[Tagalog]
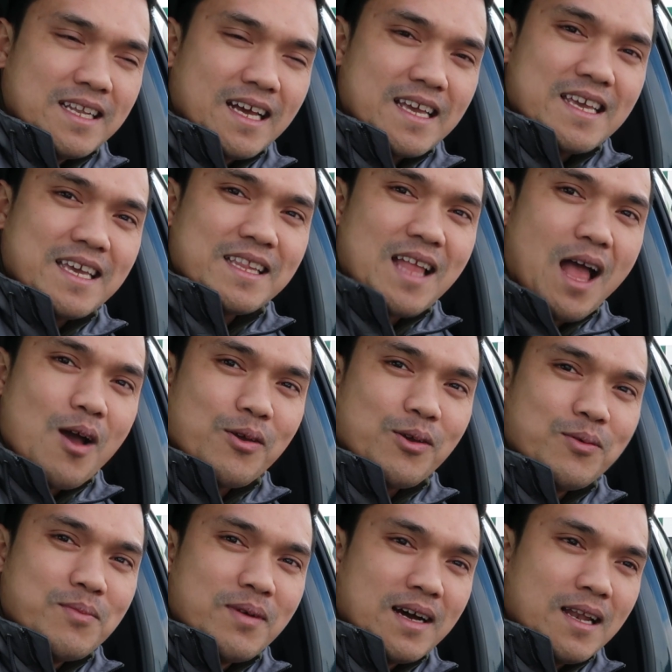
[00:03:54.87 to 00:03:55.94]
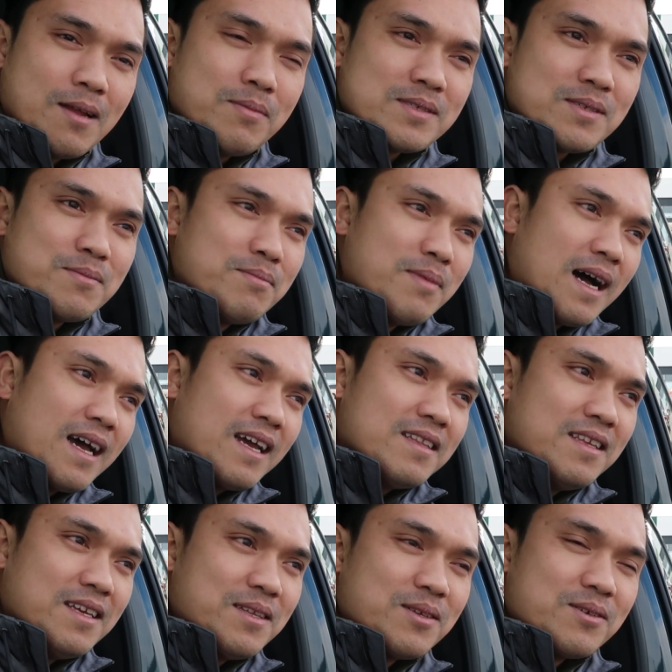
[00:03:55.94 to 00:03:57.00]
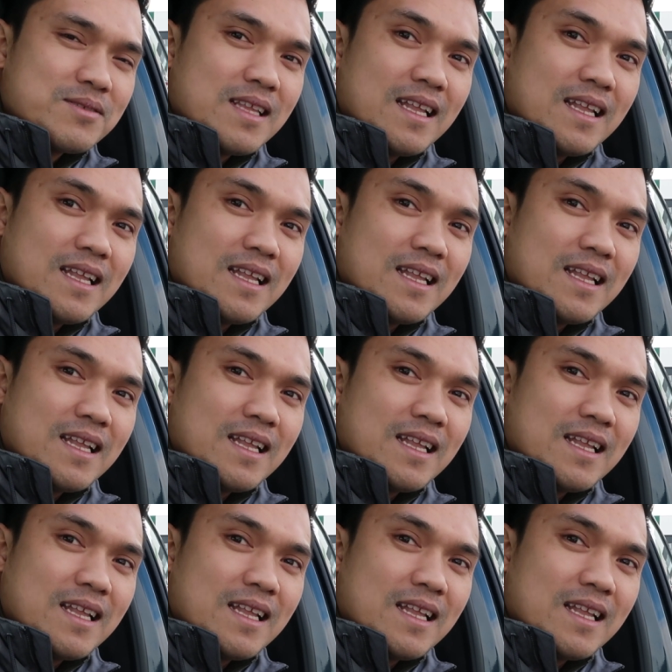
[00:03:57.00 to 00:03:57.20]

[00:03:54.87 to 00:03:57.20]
nakikita ko yung mga labas ng bahay dito.